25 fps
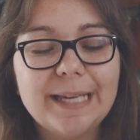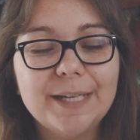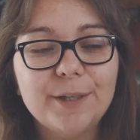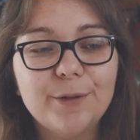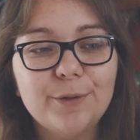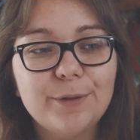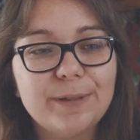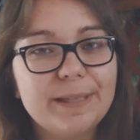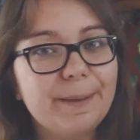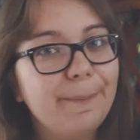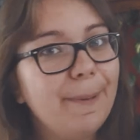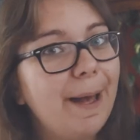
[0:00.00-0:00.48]

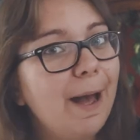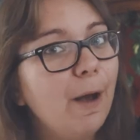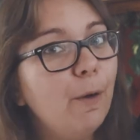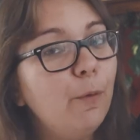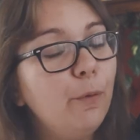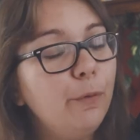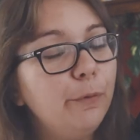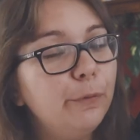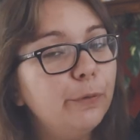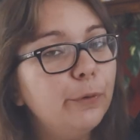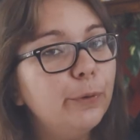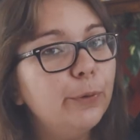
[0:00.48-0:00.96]
je sais pas
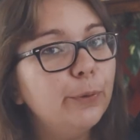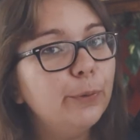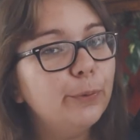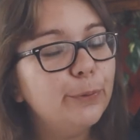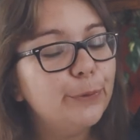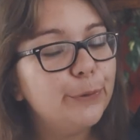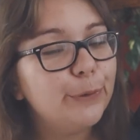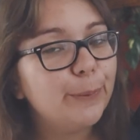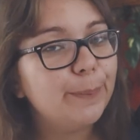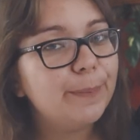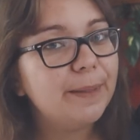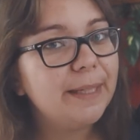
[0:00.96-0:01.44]
où veut
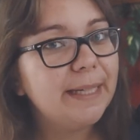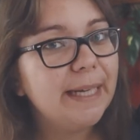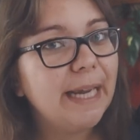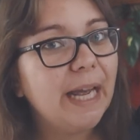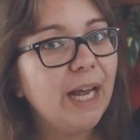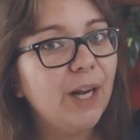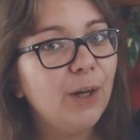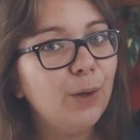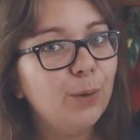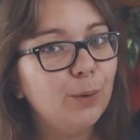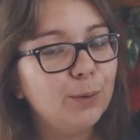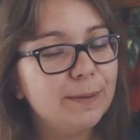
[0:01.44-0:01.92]
nous
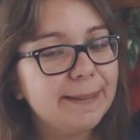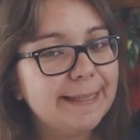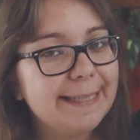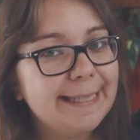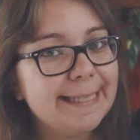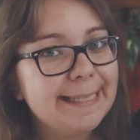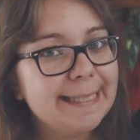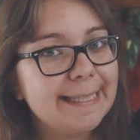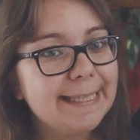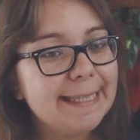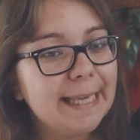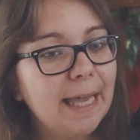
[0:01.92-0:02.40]
emmener
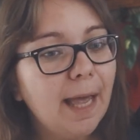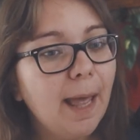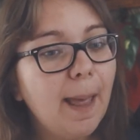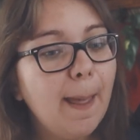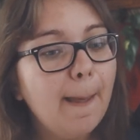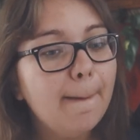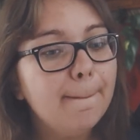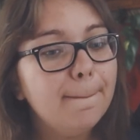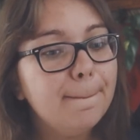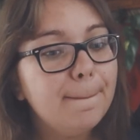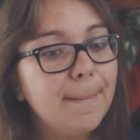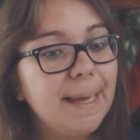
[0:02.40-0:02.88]
l'autrice,
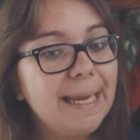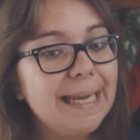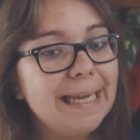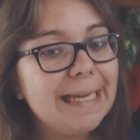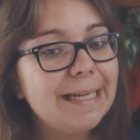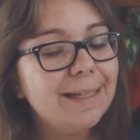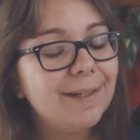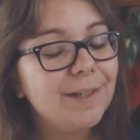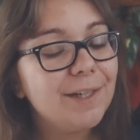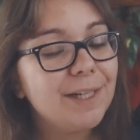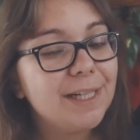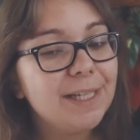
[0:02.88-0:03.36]

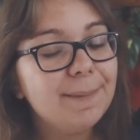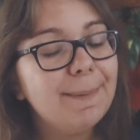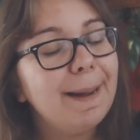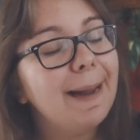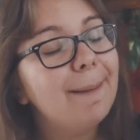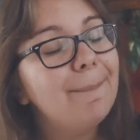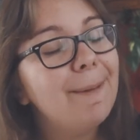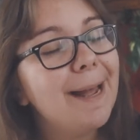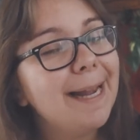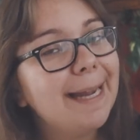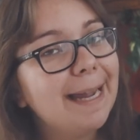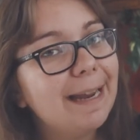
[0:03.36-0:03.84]
mais euh,
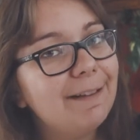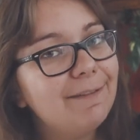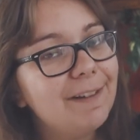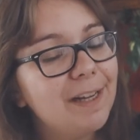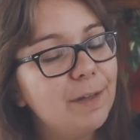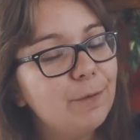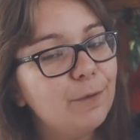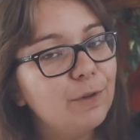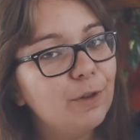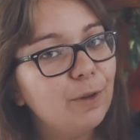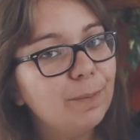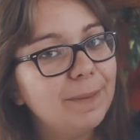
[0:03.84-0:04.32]
j'espère pas qu'elle
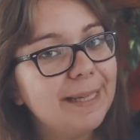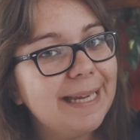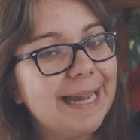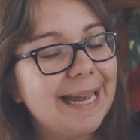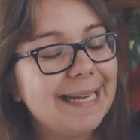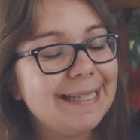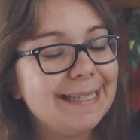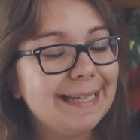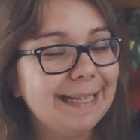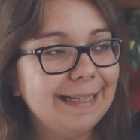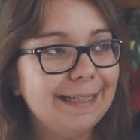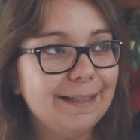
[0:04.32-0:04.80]
va nous emmener
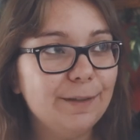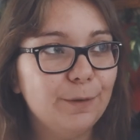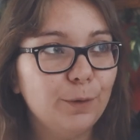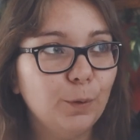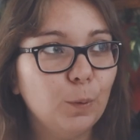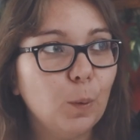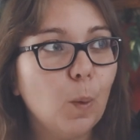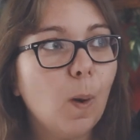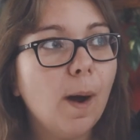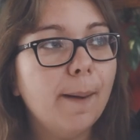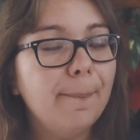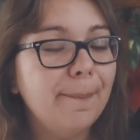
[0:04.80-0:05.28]
à certains
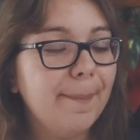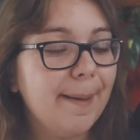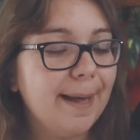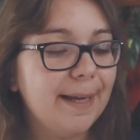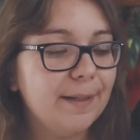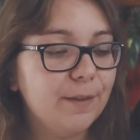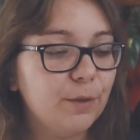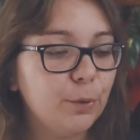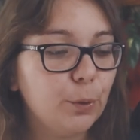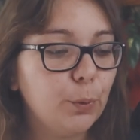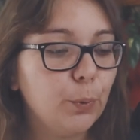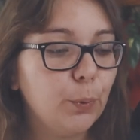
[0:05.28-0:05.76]
endroits
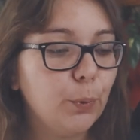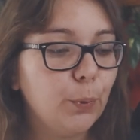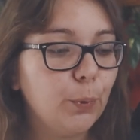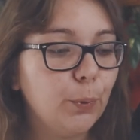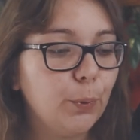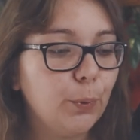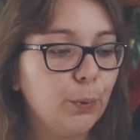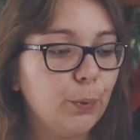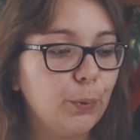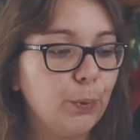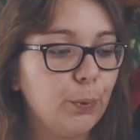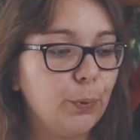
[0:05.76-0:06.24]
parce
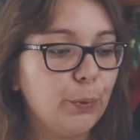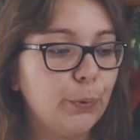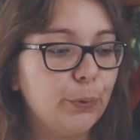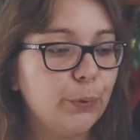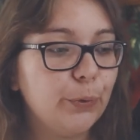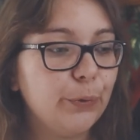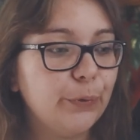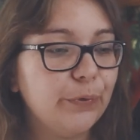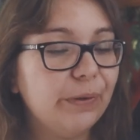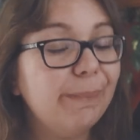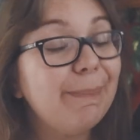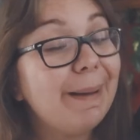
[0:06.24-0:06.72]
que
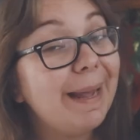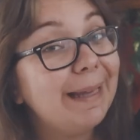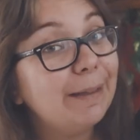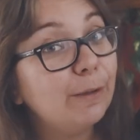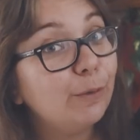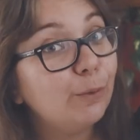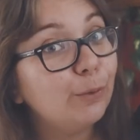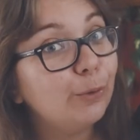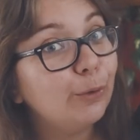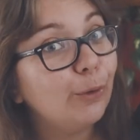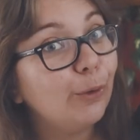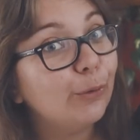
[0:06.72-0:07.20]
je vais pas
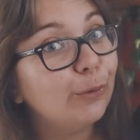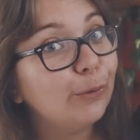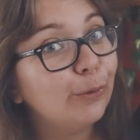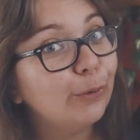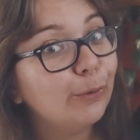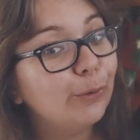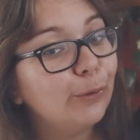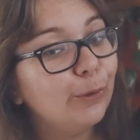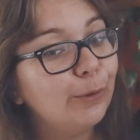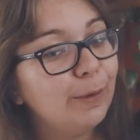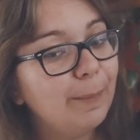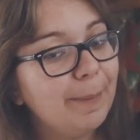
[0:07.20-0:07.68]
être
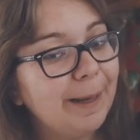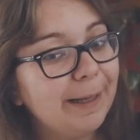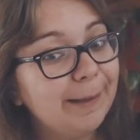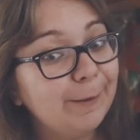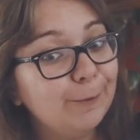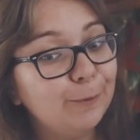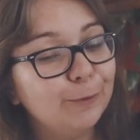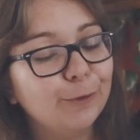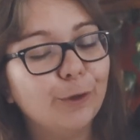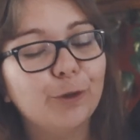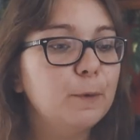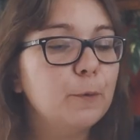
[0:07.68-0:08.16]
contente. Je vais pas
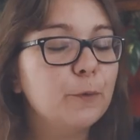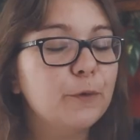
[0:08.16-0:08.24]
être contente.